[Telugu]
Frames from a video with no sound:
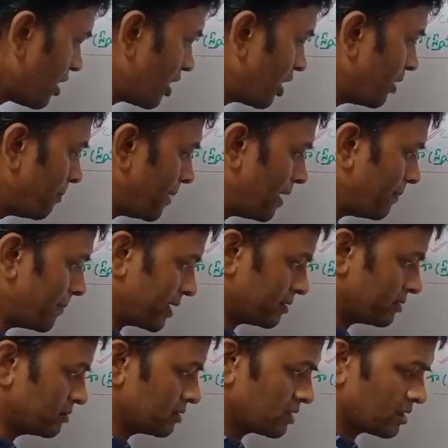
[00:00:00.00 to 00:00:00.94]
కార్ల్
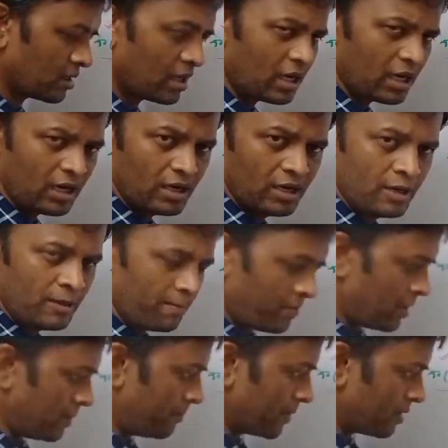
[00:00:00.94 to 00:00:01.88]
పాపర్ కార్
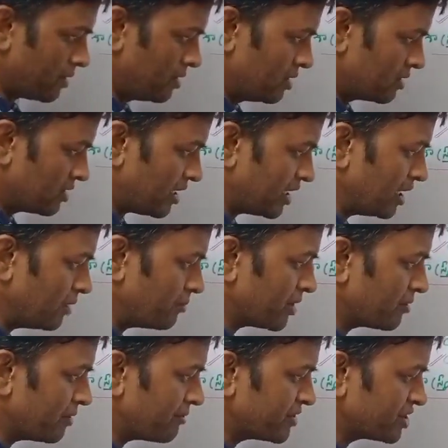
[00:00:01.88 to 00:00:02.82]
పాపర్ దాన్నే
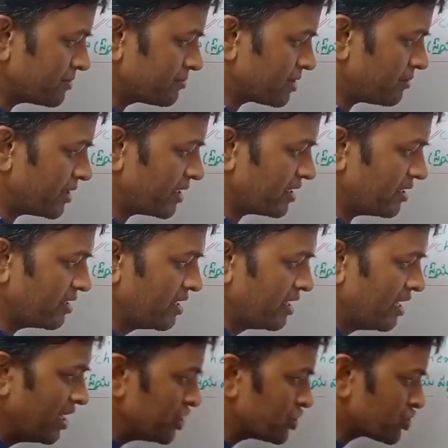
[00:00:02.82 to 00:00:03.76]
మనం ఏమని చెప్తామంటే
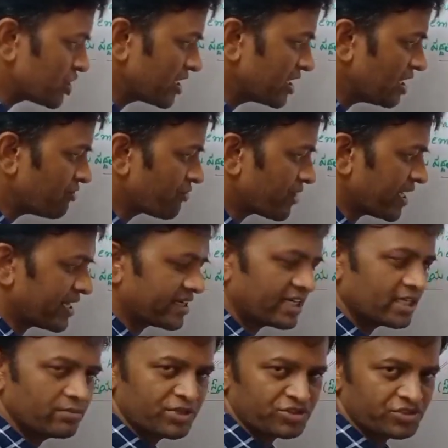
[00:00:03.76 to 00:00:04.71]
హిస్టరీ ఆఫ్
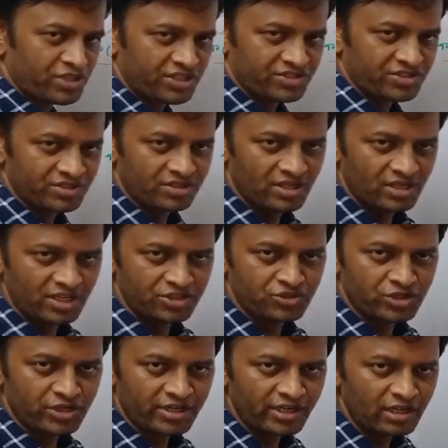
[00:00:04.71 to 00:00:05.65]
కరెక్టెడ్ మిస్టేక్స్
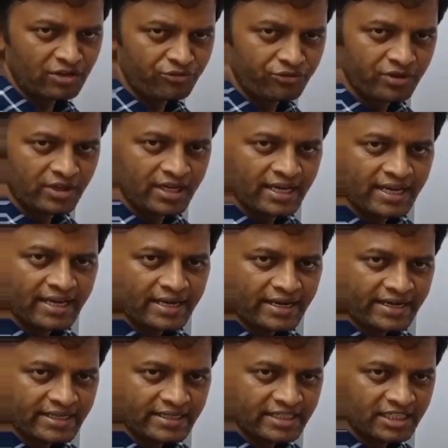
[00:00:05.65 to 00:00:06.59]
హిస్టరీ ఆఫ్
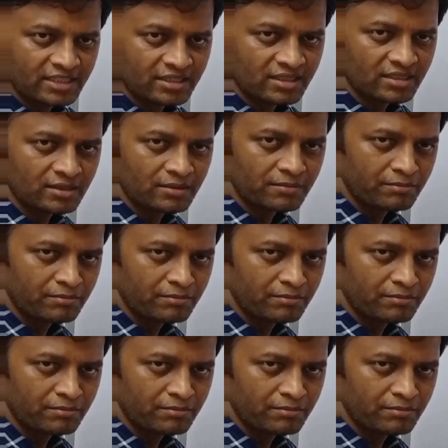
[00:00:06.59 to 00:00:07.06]
కరెక్టెడ్